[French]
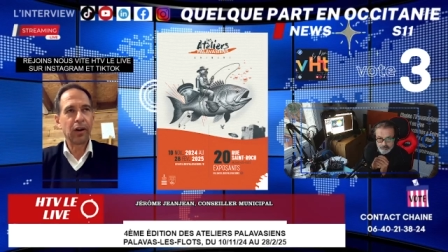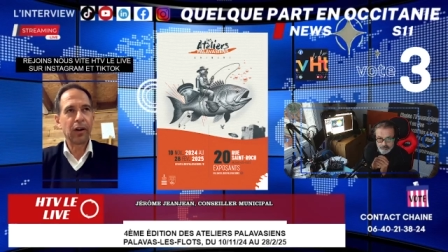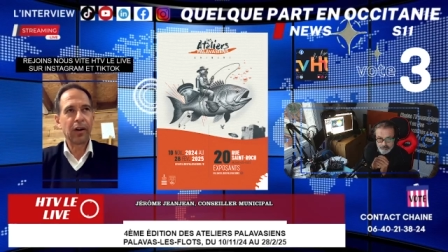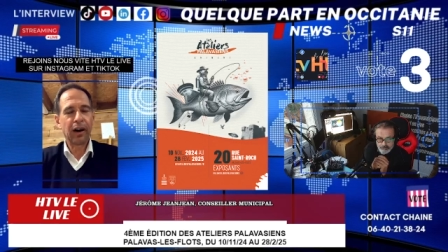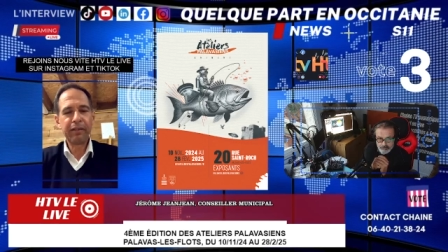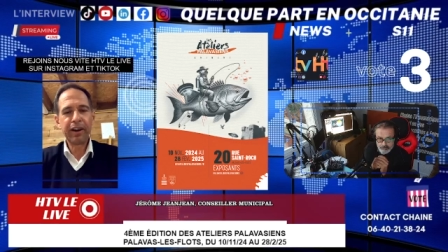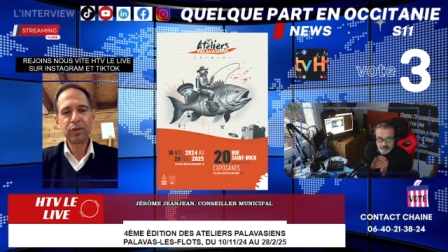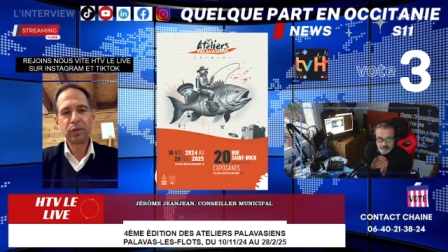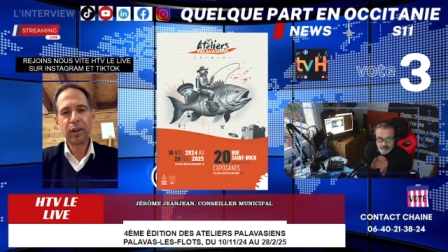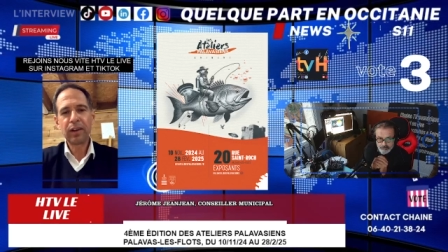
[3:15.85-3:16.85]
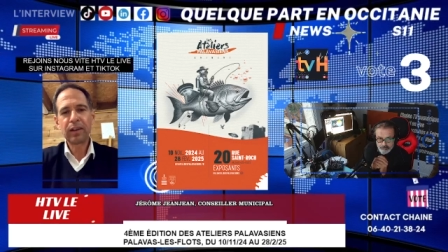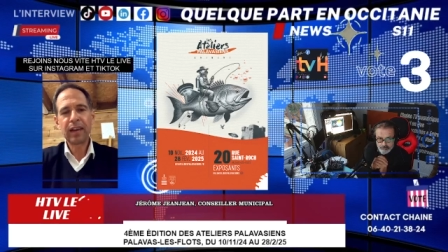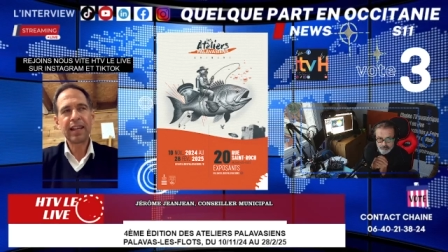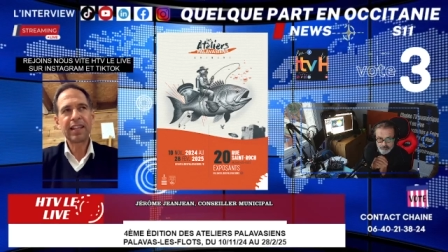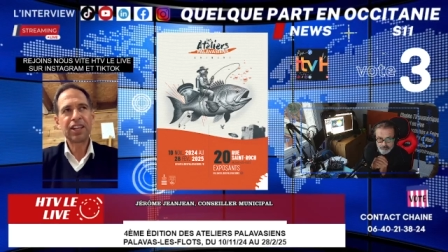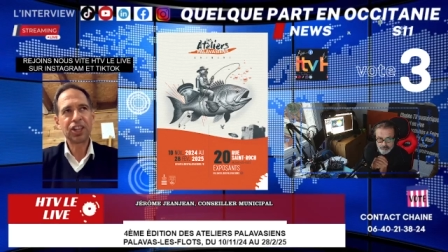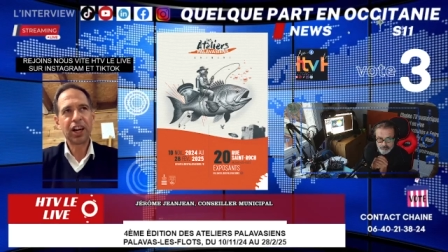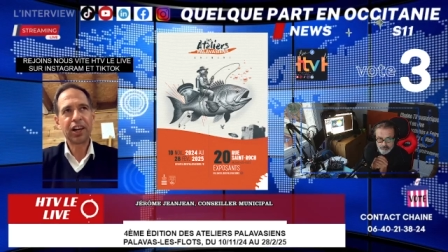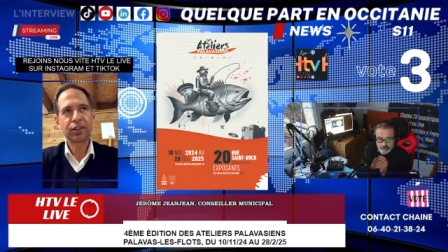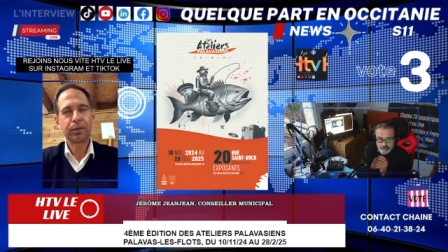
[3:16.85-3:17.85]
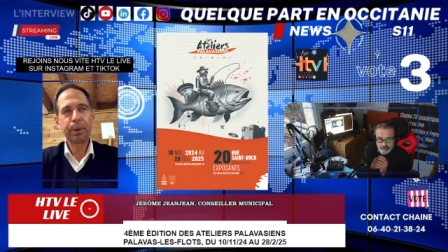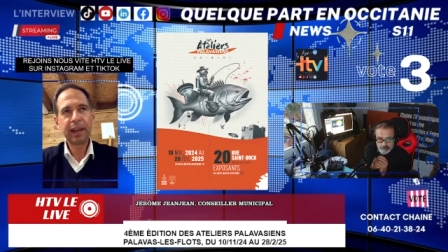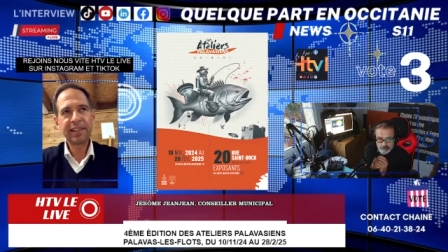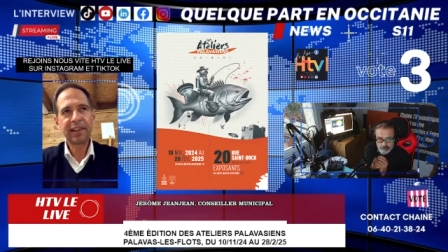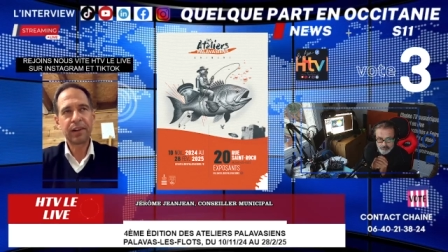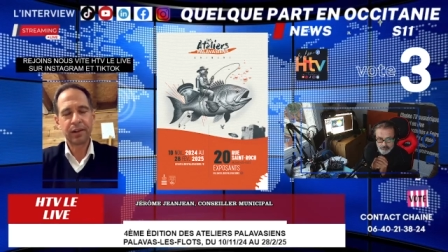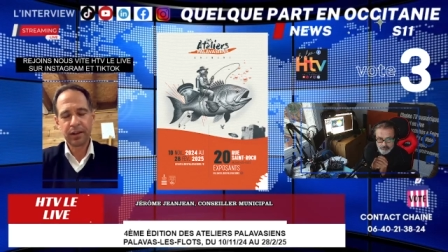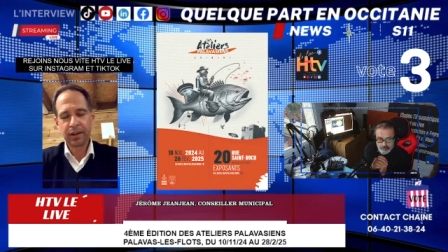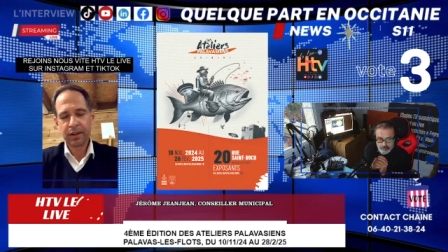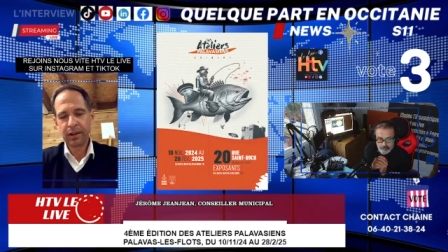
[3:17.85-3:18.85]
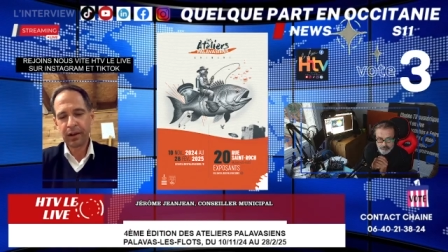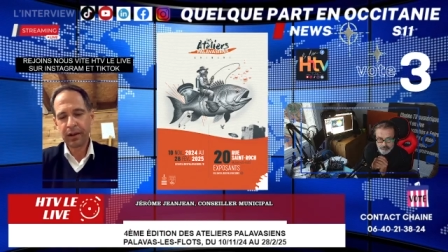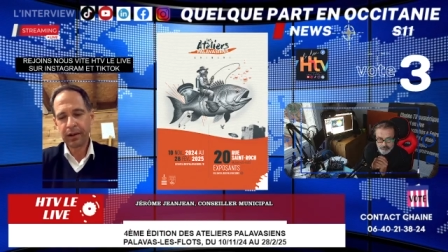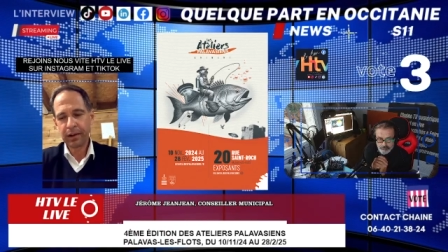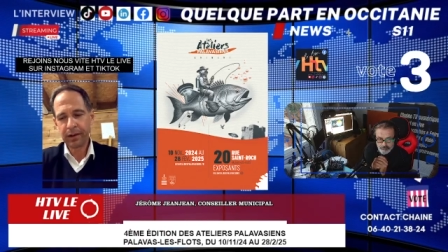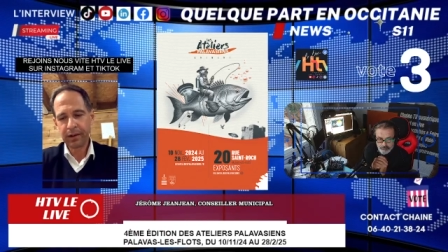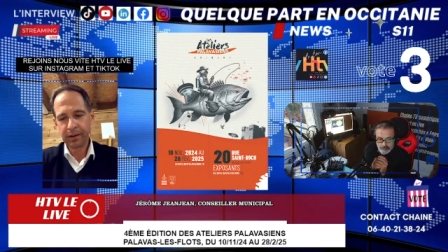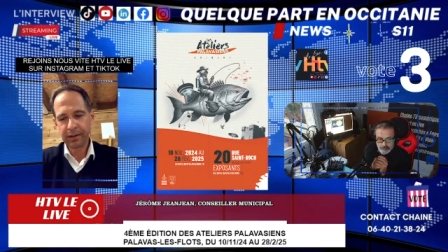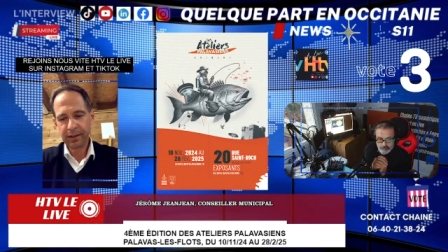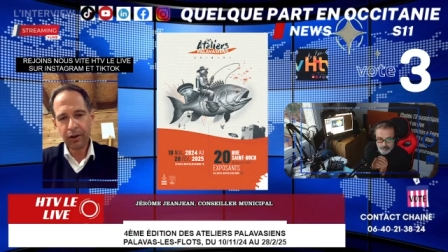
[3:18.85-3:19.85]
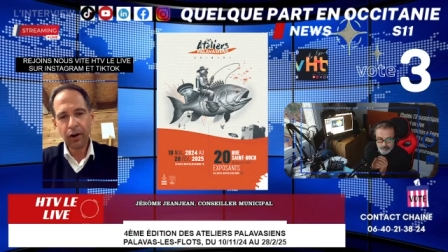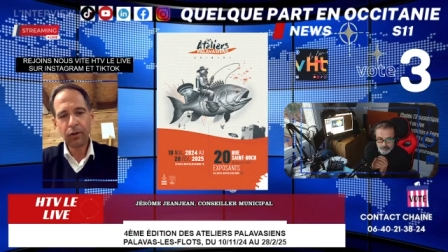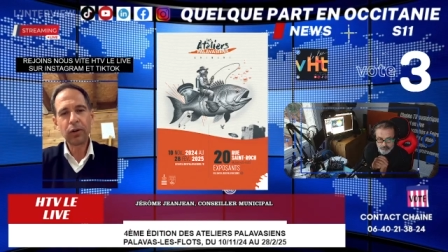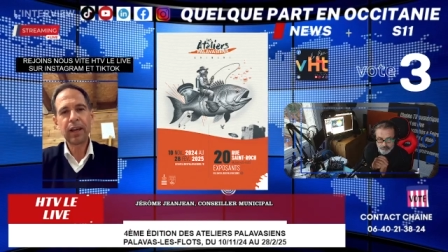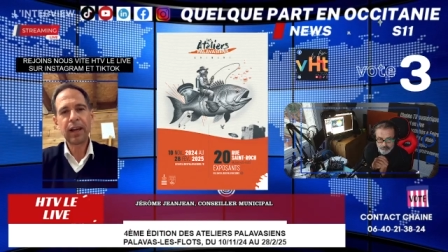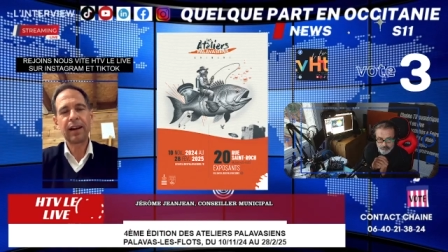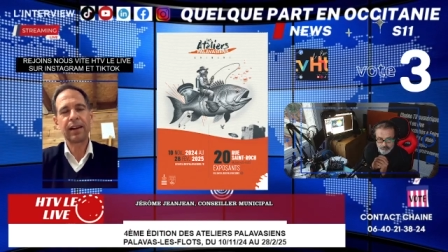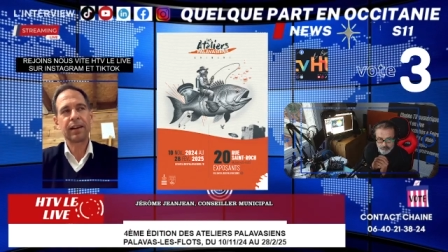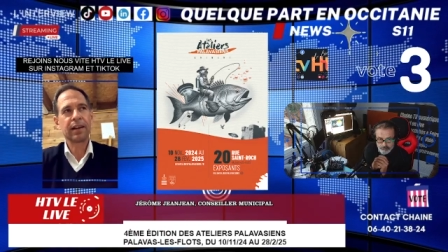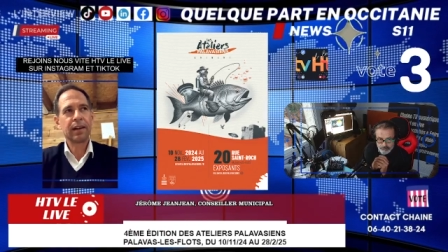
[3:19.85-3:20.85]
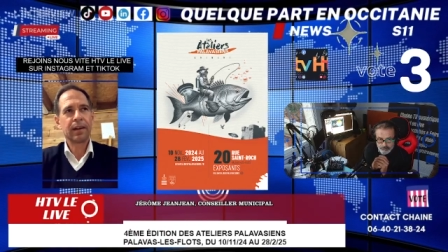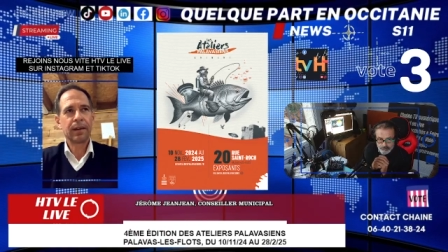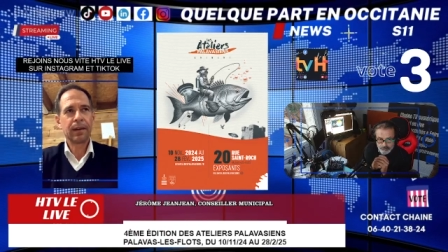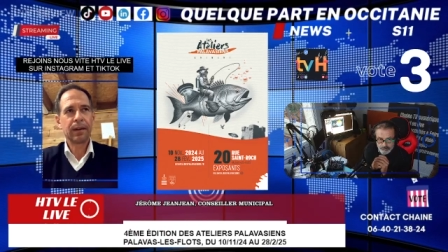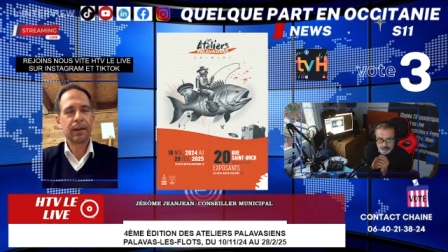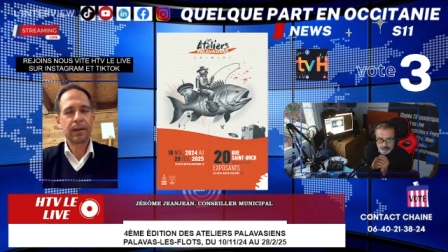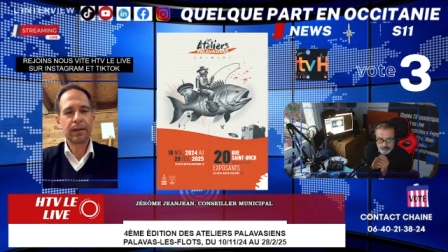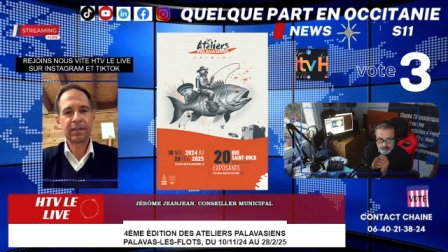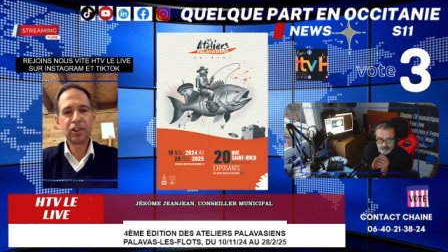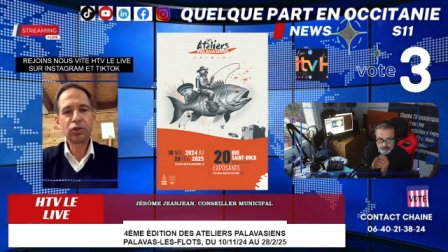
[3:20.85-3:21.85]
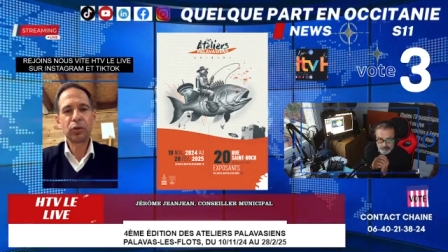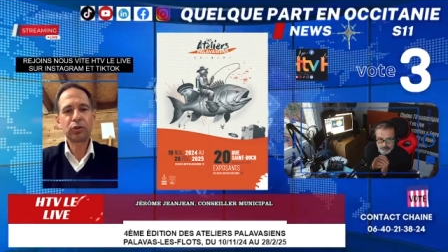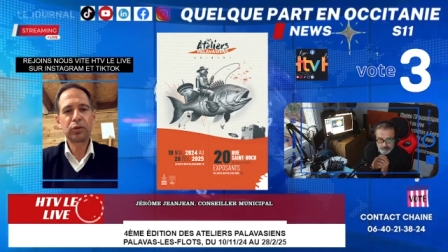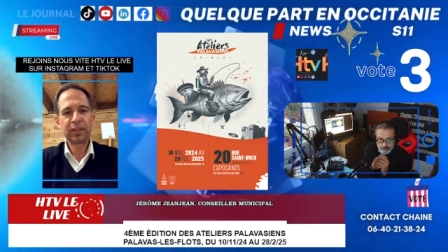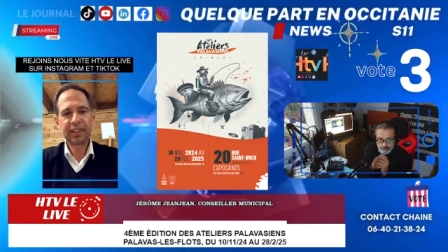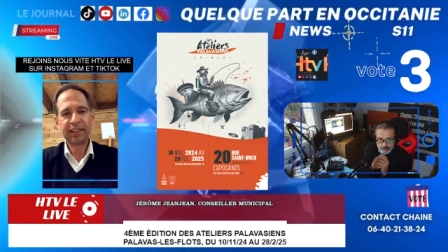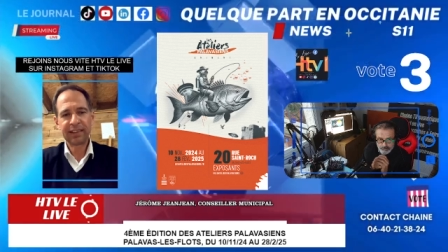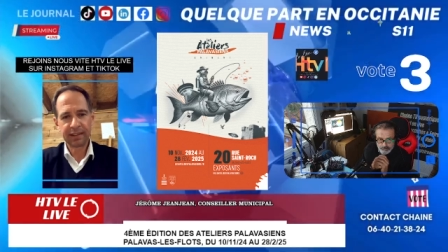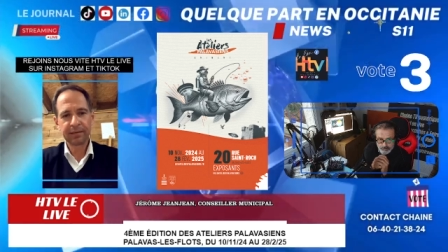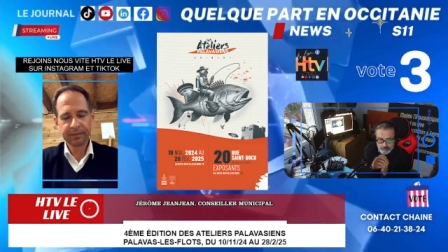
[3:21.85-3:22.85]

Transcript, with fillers: euh, en vertu d'un cahier des charges, présents euh, dans leur local six jours sur 7,